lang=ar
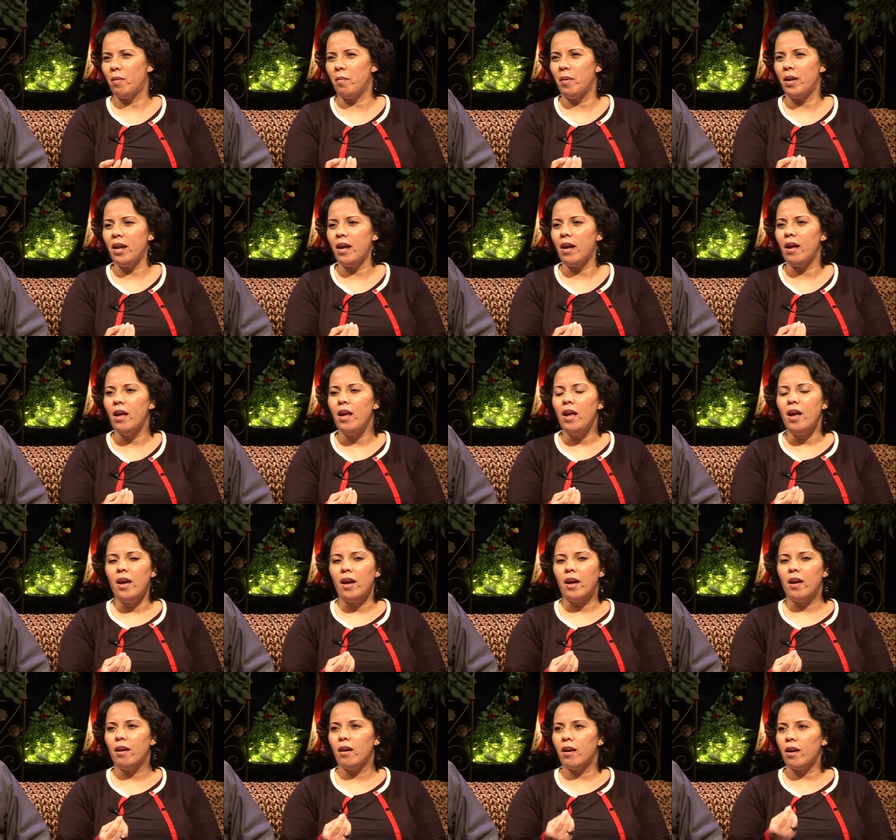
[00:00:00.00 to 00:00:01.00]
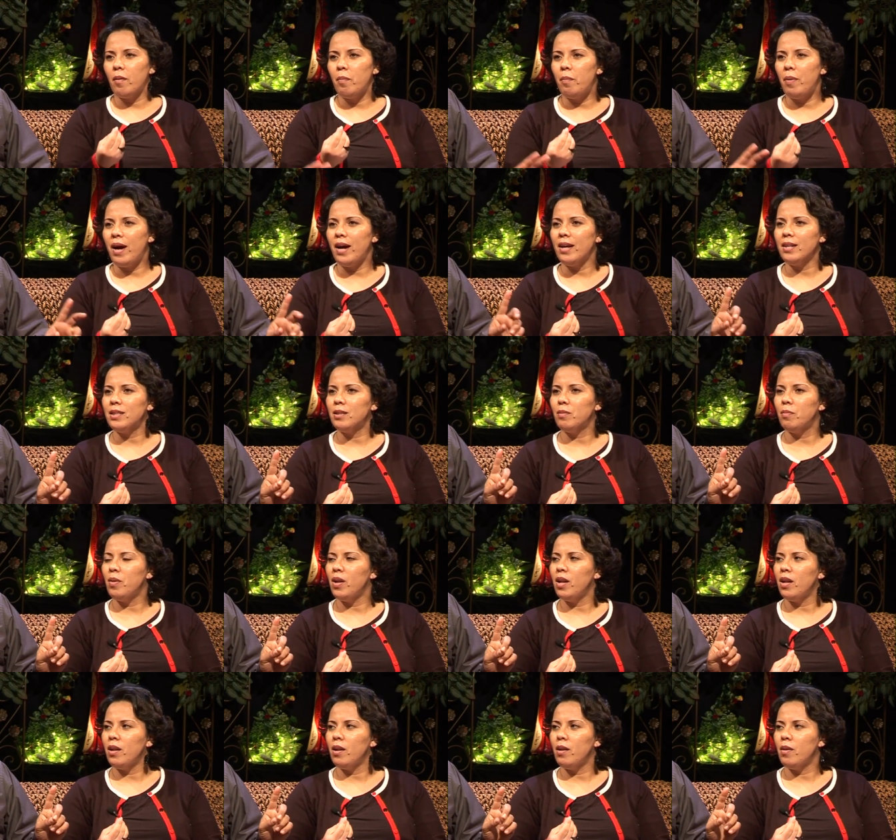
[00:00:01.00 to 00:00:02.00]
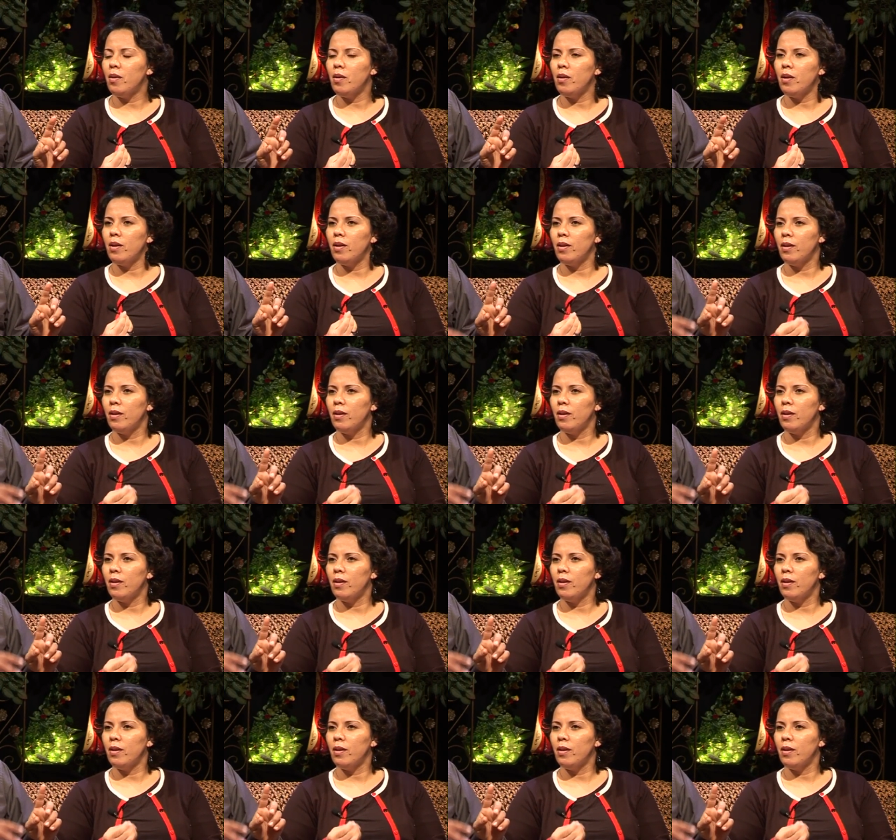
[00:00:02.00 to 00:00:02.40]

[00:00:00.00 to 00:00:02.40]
معناها رب حس نحب بال... نقاطع بس